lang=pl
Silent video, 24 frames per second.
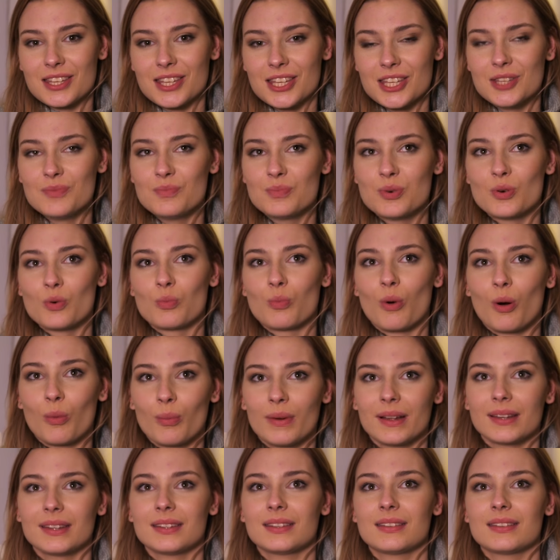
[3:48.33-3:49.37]
I był
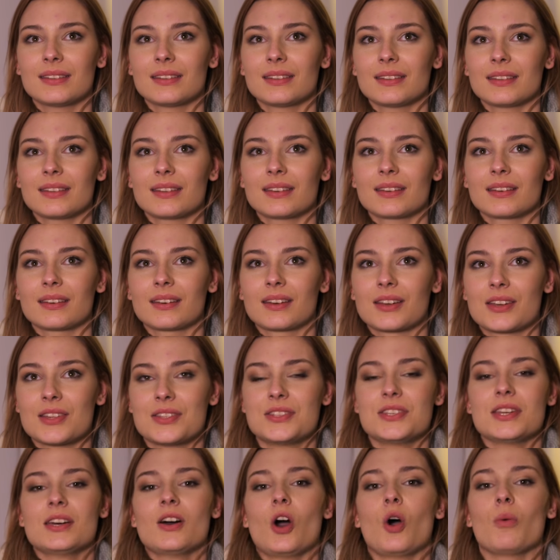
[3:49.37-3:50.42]
moment,
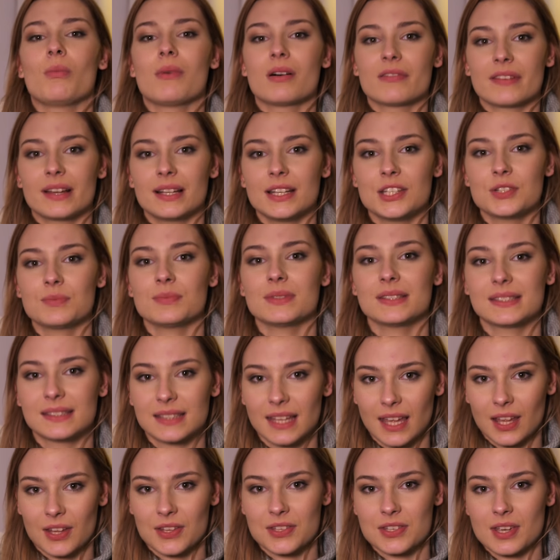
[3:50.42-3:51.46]
gdzie omawialiśmy
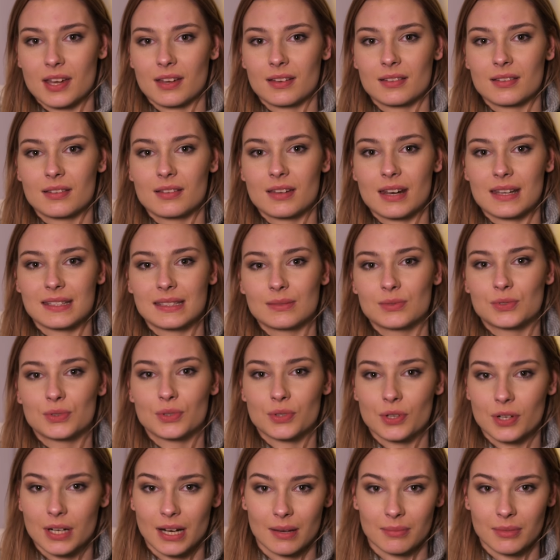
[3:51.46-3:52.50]
zdjęcia razem
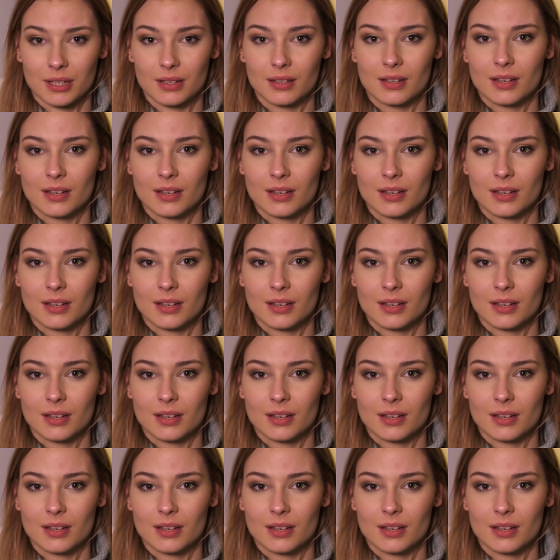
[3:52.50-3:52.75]
z jurorami.